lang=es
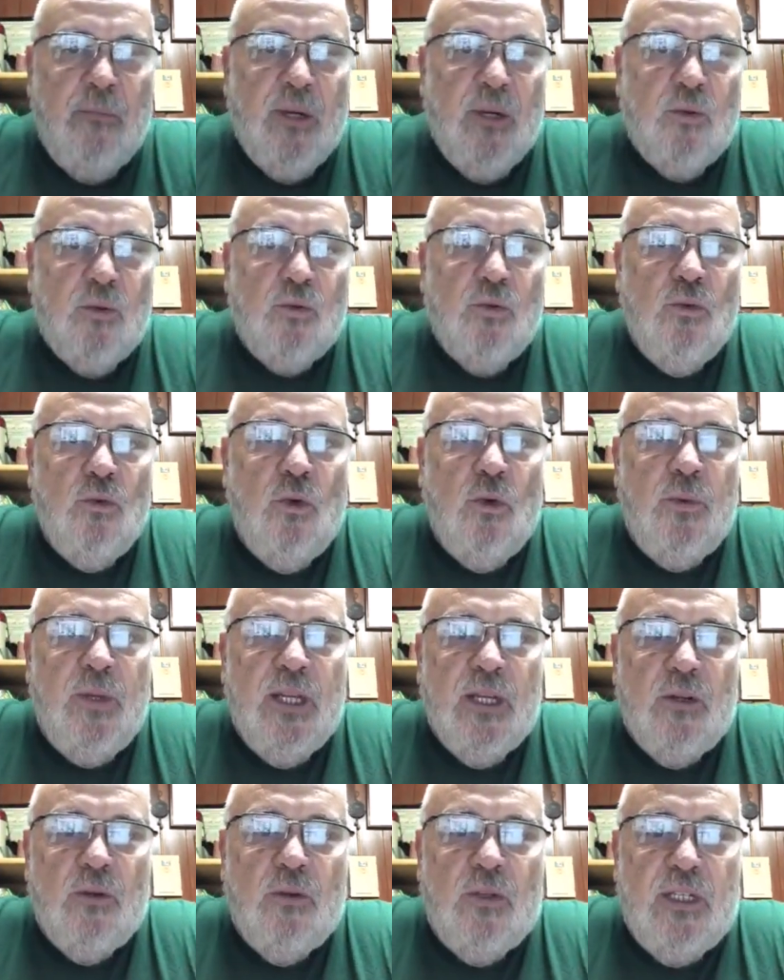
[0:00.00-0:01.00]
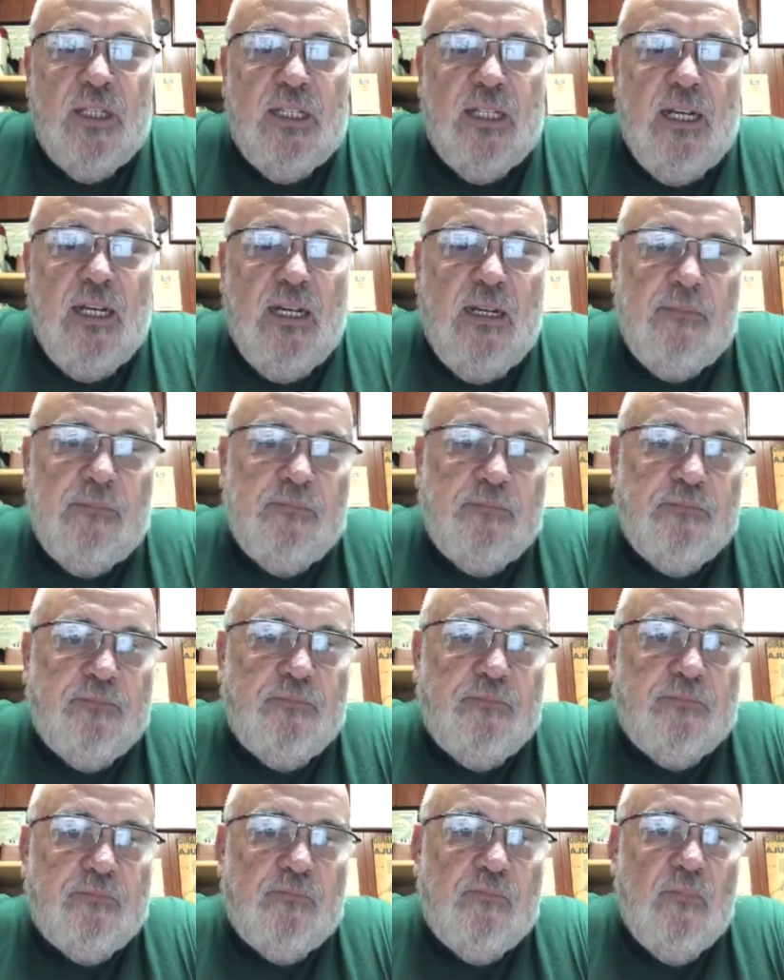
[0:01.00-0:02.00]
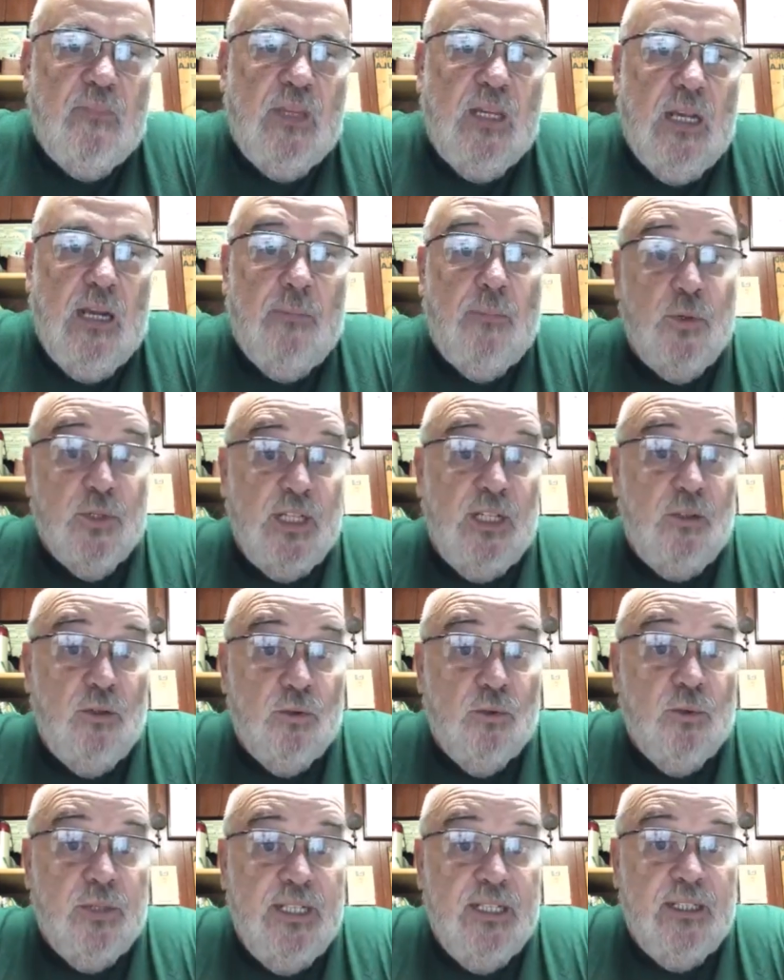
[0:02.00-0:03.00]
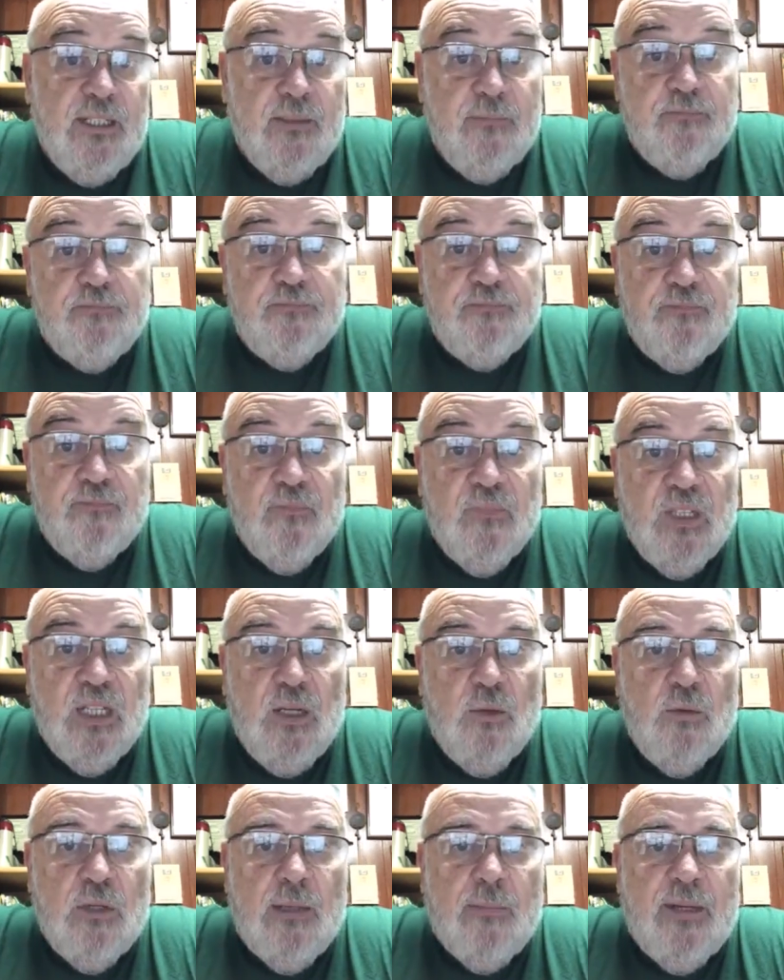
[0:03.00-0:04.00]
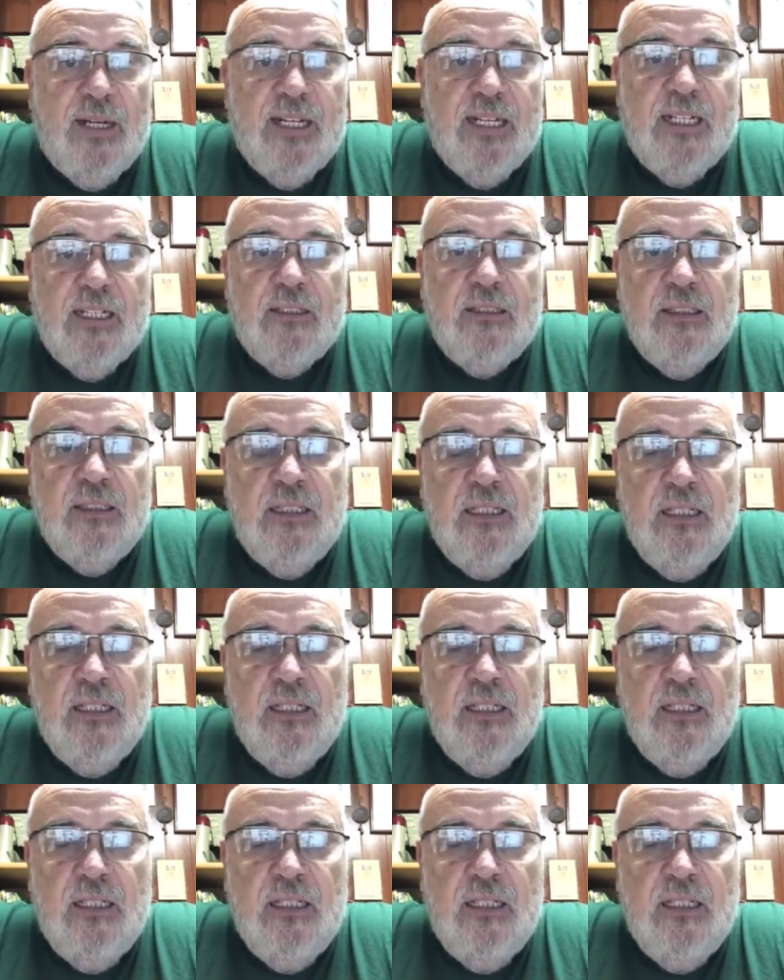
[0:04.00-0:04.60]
pero es un gobierno que está apoyando a su gente, de alguna manera,